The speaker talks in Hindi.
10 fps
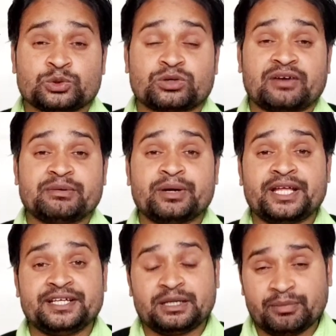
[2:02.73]
तो काफ़ी बड़ा
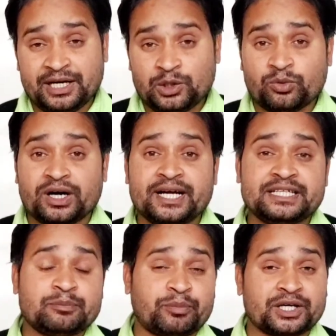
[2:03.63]
इंक्रीमेंट हुआ है
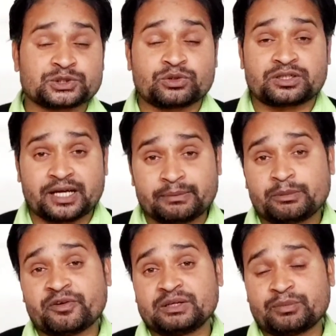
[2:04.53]
ये पाँच सौ अट्ठानवे
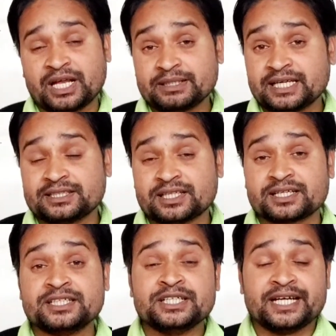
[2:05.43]
रुपये वाले प्लान के
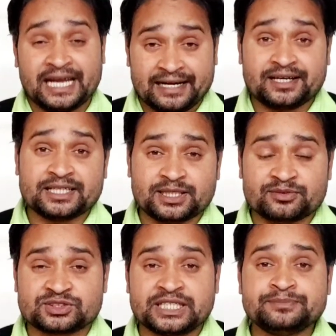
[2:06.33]
अंदर एयरटेल की
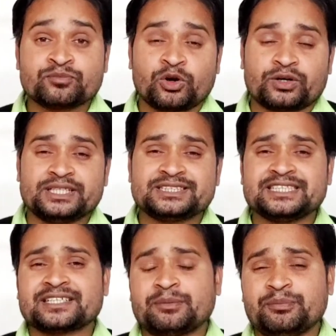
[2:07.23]
तरफ से और
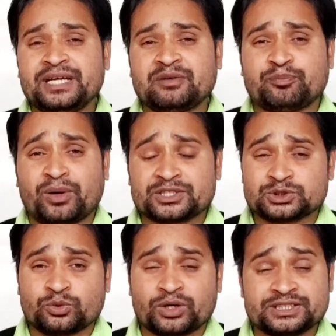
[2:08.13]
इससे कम में एक पाँच
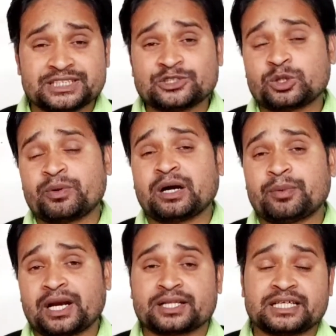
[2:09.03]
सौ का
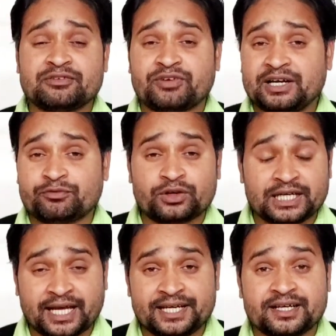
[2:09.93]
प्लान आता है
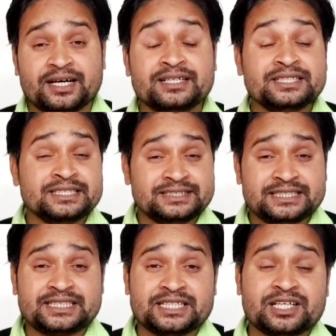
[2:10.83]
549 का
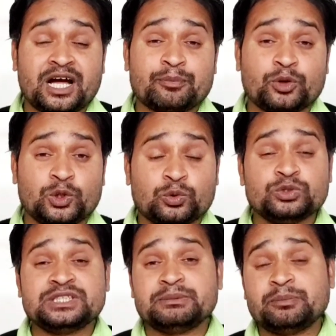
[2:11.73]
जिसके अंदर आपको
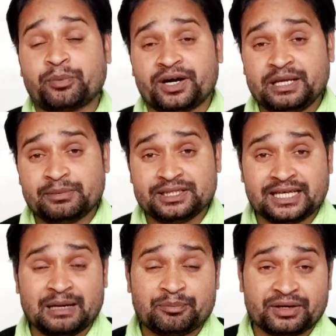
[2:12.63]
टू जी पर डे
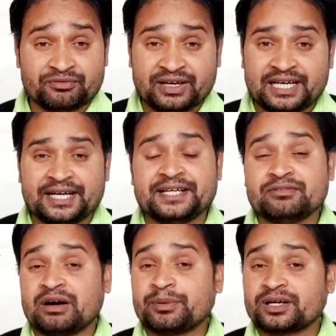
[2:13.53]
मिलता है बट वैलिडिटी
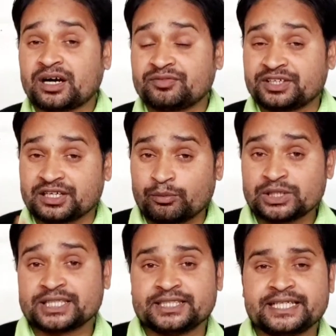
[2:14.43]
वहाँ पर काफ़ी कम हो
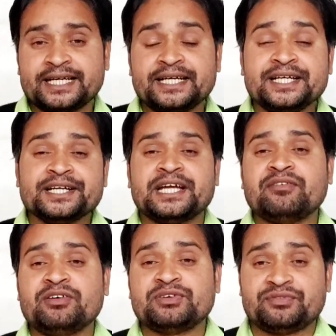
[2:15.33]
जाती है
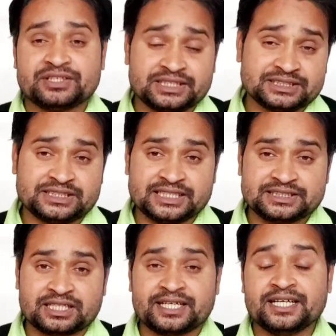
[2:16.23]
केवल 56 सिक्स
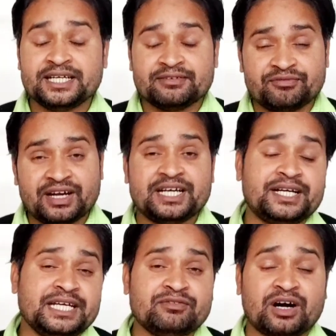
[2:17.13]
डेज़ की
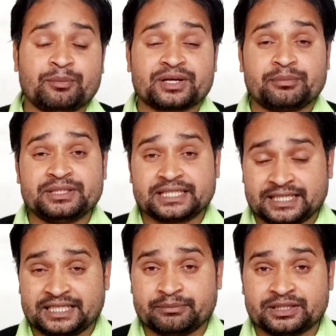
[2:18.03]
वैलिडिटी ही वहाँ पर हमें
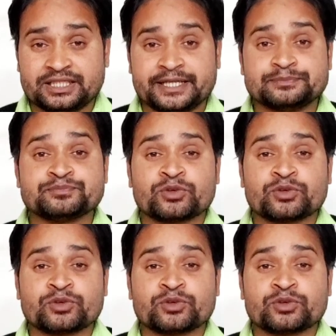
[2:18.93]
देखने के लिए मिलती है